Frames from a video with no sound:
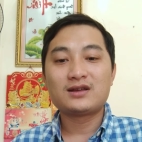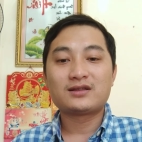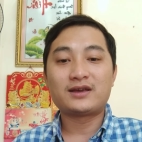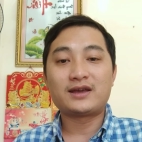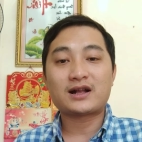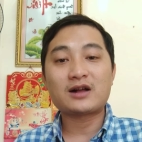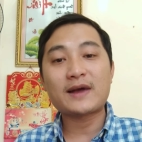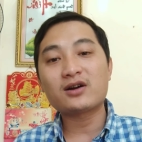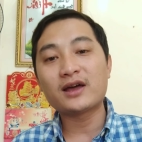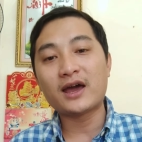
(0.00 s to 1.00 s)
thì các
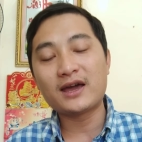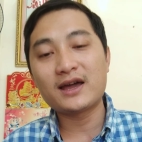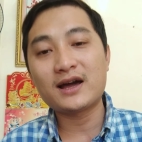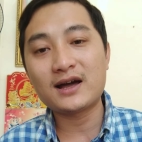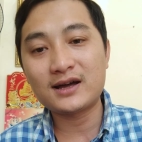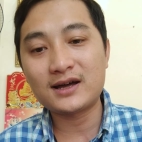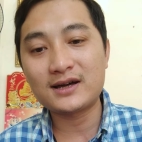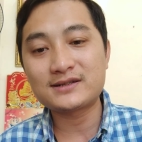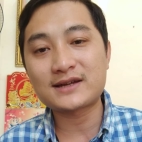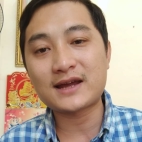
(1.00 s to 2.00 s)
bác có thể
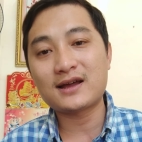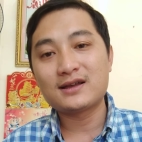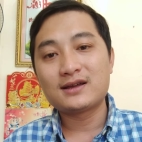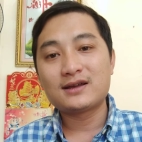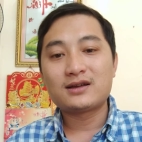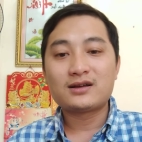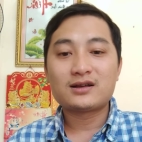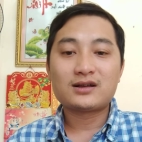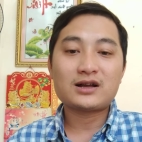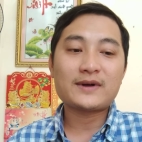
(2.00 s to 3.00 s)
uh, tra
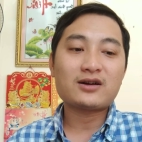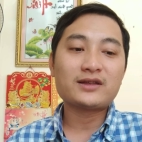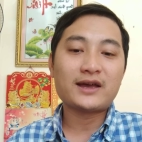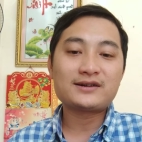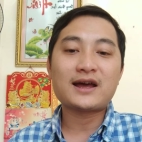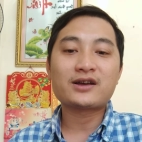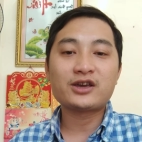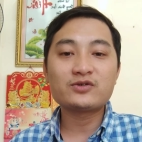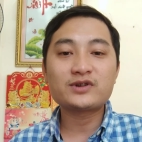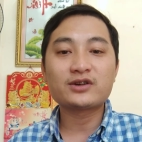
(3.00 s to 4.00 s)
các bác có thể tra
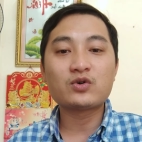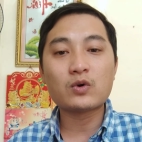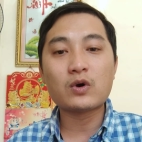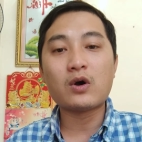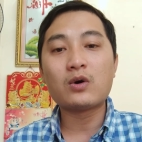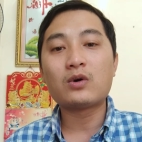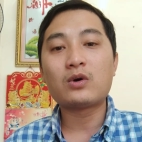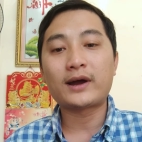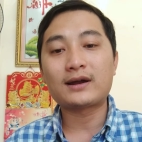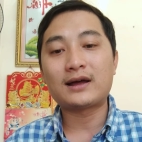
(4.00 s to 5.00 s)
cứu trên Google
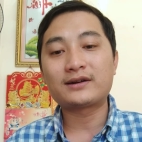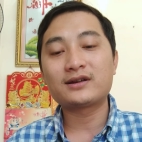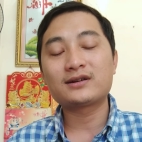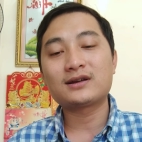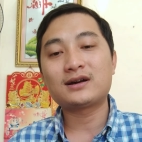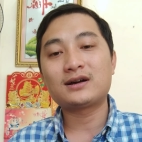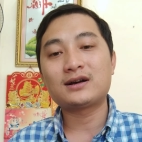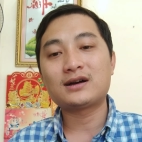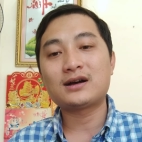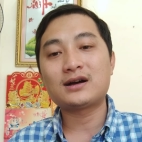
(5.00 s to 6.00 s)
hoặc là trên
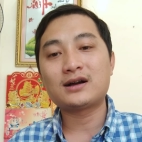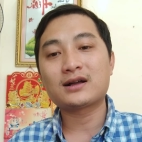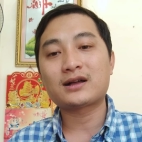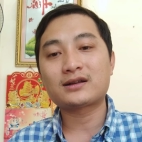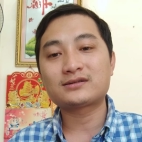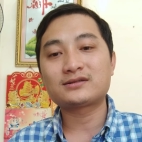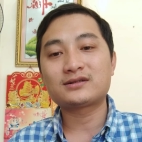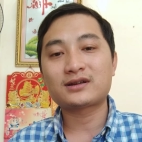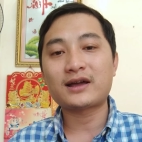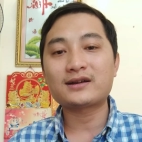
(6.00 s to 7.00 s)
uh,
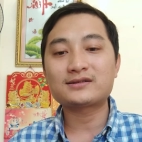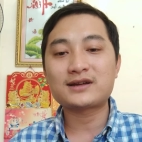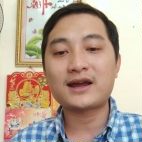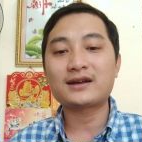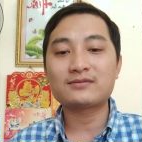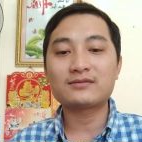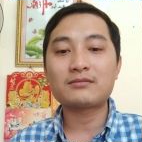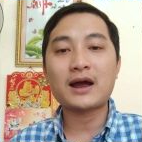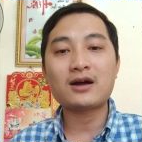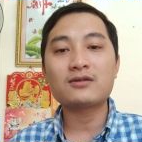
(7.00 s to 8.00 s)
các trang
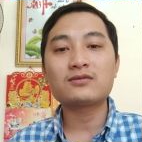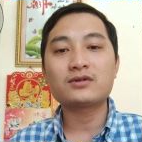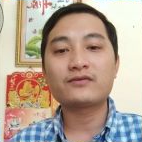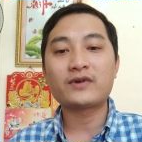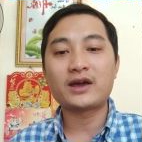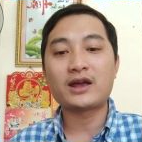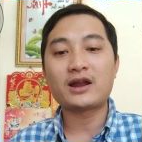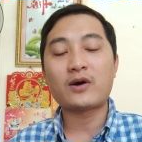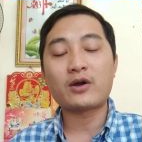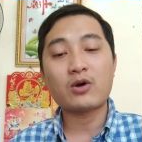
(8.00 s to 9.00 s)
báo về
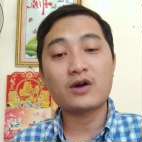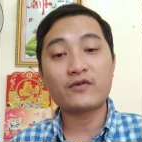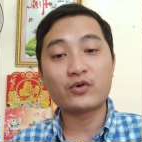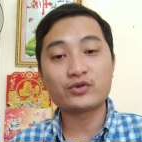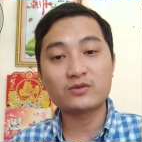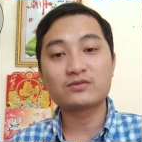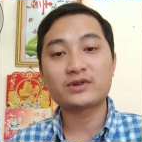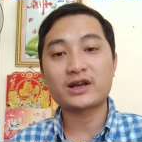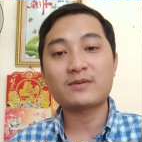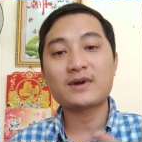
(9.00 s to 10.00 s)
loài hoa phù dung
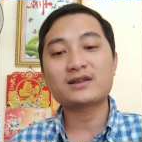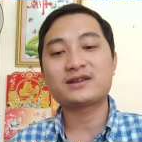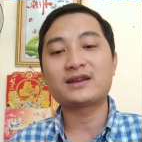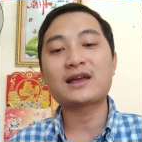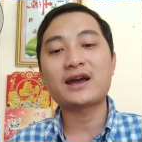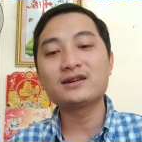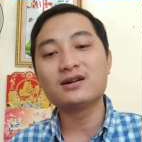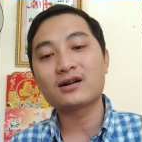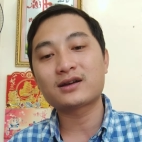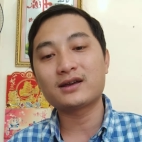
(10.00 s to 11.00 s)
thì các bác sẽ thấy
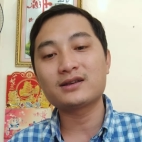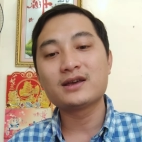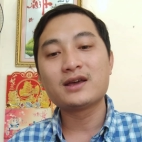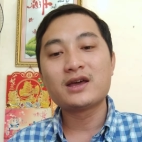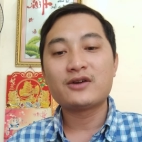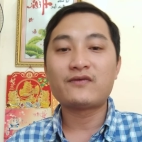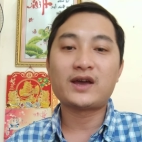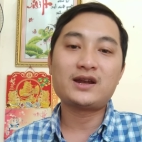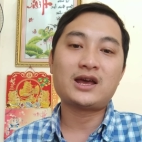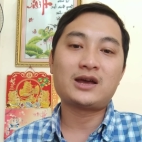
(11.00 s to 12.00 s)
được cái
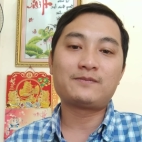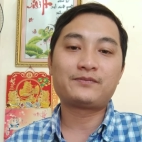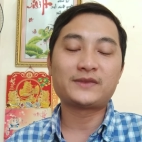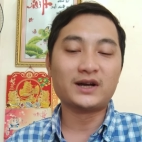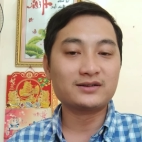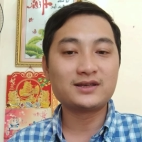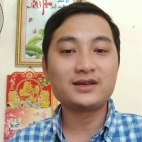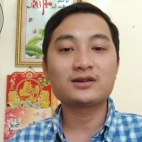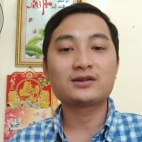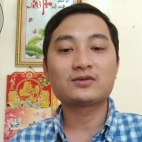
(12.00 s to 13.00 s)
vẻ đẹp tự
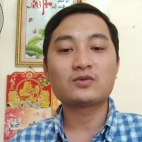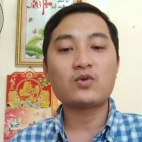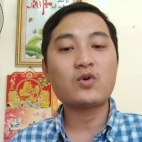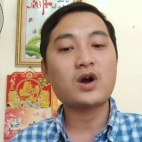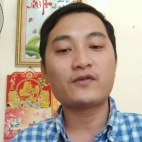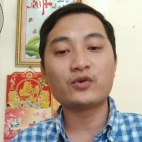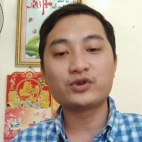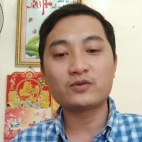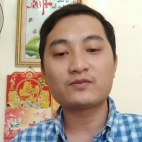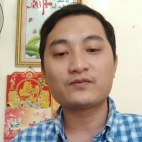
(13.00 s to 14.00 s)
nhiên của hoa phù dung